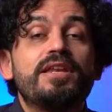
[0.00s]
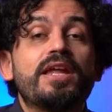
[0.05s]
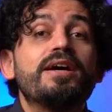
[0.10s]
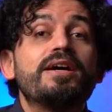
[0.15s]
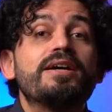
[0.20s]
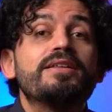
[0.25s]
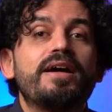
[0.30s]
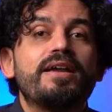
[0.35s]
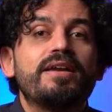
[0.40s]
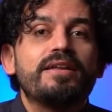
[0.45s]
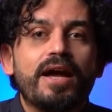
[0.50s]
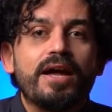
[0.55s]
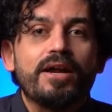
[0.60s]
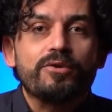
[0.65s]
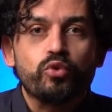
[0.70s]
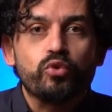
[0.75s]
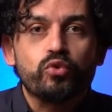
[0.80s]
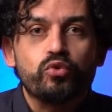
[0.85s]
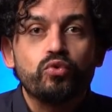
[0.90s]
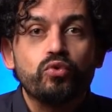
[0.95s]
ne kadar yer
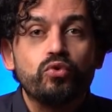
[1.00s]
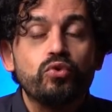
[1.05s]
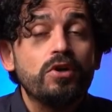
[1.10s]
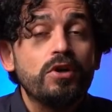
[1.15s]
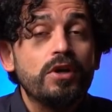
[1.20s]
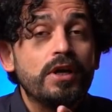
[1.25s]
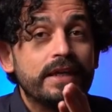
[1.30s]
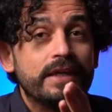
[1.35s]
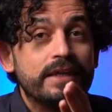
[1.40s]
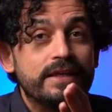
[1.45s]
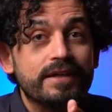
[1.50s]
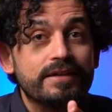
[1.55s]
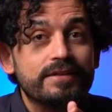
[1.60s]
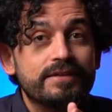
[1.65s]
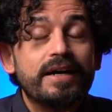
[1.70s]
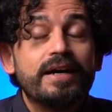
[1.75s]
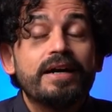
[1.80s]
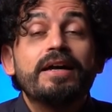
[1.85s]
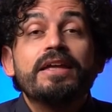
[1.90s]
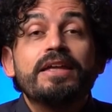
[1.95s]
tuttuğu ya
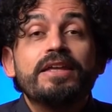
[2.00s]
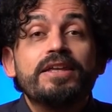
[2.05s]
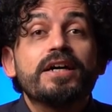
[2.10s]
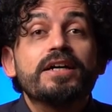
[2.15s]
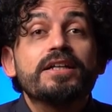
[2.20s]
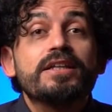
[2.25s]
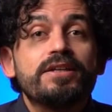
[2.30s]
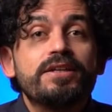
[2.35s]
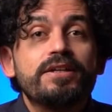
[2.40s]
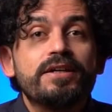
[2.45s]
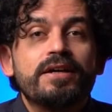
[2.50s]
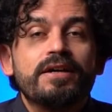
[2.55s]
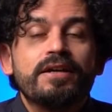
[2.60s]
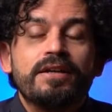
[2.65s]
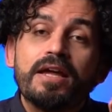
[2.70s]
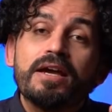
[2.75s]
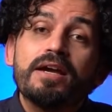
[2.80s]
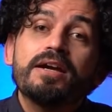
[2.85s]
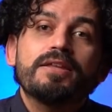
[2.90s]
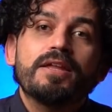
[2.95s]
da yalanı
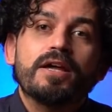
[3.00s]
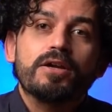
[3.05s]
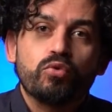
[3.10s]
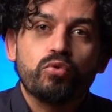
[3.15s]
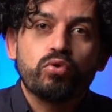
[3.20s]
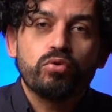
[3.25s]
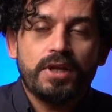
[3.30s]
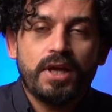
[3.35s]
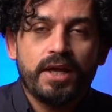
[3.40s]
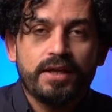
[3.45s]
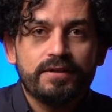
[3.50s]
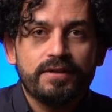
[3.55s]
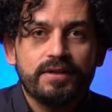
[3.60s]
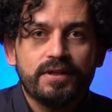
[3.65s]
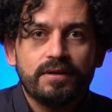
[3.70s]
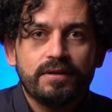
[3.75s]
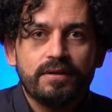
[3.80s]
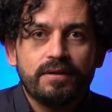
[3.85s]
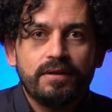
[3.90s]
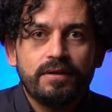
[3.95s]
ne kadar
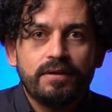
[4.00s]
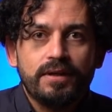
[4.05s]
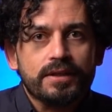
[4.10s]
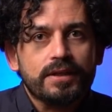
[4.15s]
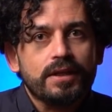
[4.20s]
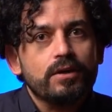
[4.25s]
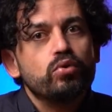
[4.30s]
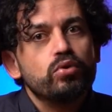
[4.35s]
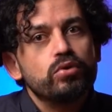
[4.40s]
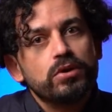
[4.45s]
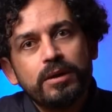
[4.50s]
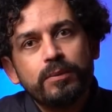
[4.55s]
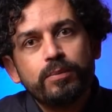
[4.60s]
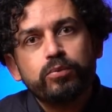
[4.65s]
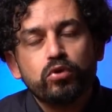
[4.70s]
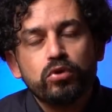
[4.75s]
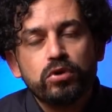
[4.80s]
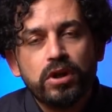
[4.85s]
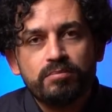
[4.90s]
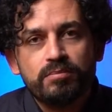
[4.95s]
kullandığı ya da kullanıp
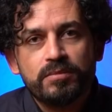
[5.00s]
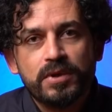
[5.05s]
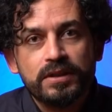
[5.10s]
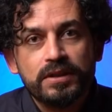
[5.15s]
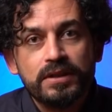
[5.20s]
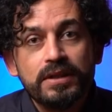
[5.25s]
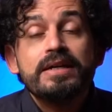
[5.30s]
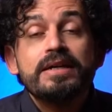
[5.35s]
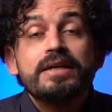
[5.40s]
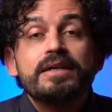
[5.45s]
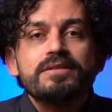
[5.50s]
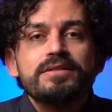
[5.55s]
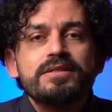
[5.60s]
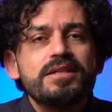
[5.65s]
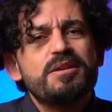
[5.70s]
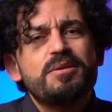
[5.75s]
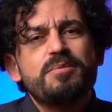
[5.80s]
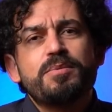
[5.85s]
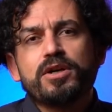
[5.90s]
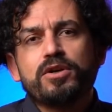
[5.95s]
kullanmadığı
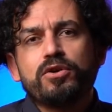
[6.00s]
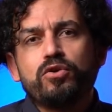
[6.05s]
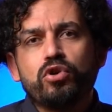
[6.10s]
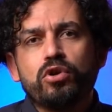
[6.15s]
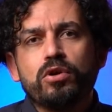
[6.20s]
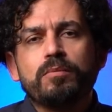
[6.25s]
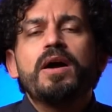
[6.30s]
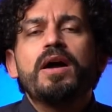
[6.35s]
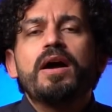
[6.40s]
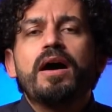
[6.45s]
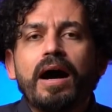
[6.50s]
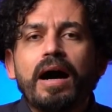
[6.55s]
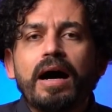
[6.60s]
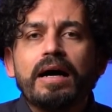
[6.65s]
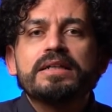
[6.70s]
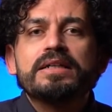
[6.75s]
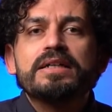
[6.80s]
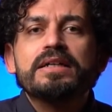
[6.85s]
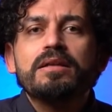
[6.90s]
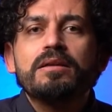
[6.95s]
size bırakıyorum.
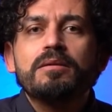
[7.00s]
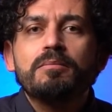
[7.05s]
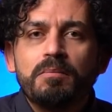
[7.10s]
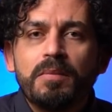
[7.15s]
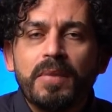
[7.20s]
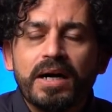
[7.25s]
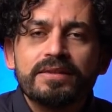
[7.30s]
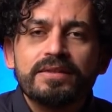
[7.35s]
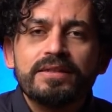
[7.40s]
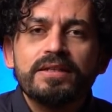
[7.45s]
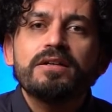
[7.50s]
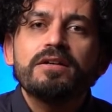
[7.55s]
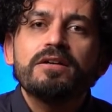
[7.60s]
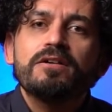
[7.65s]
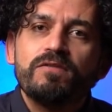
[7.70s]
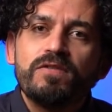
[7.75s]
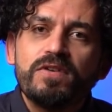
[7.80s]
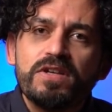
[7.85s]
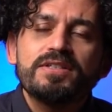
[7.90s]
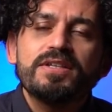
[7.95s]
Akıl,
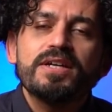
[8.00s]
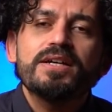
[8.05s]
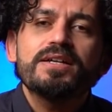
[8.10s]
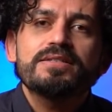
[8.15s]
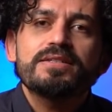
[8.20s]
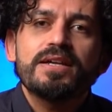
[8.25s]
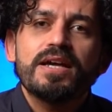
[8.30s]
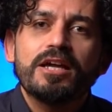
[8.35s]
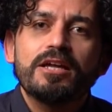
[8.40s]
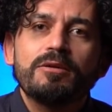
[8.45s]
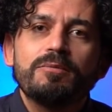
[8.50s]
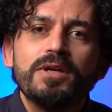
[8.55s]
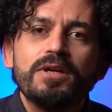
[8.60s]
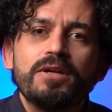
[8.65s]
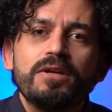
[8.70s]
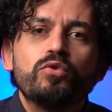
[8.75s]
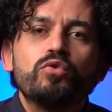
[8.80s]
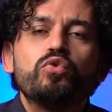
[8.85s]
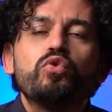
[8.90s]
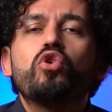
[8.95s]
mantık, vicdan sahibi
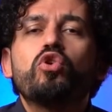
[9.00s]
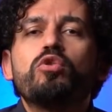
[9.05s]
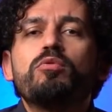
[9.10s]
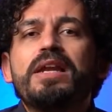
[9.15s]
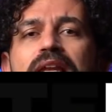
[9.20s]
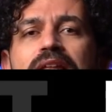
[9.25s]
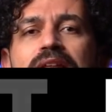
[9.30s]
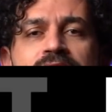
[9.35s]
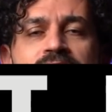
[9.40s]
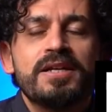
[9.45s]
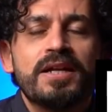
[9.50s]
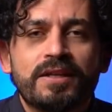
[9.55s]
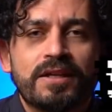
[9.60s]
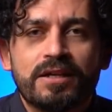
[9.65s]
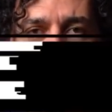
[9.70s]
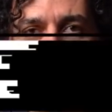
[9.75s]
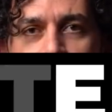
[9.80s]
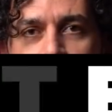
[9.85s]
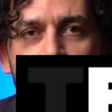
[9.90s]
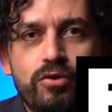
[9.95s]
normal
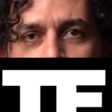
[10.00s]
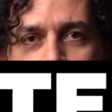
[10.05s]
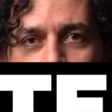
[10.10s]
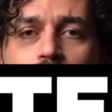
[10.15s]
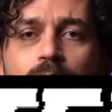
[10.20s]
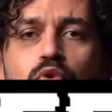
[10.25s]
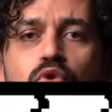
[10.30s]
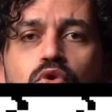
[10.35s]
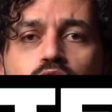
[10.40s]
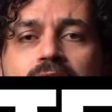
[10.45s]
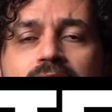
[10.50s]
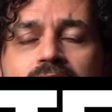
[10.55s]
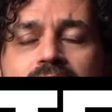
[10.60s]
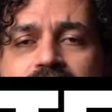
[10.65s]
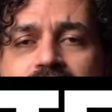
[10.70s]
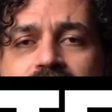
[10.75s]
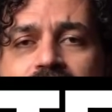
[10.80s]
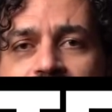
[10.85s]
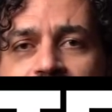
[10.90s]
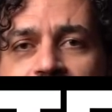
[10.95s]
insanlara bırakıyorum. Bundan
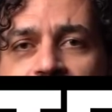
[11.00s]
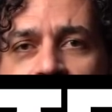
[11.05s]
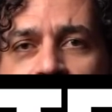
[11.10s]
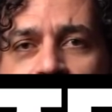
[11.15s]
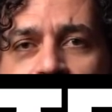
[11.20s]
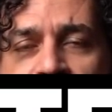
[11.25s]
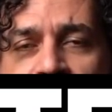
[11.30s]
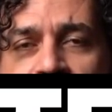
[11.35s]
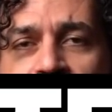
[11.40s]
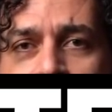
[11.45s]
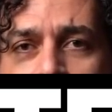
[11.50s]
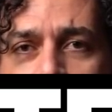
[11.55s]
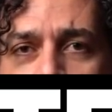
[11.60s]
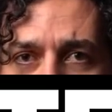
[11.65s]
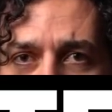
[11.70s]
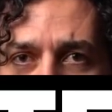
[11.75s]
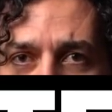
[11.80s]
sadece 5-6 gün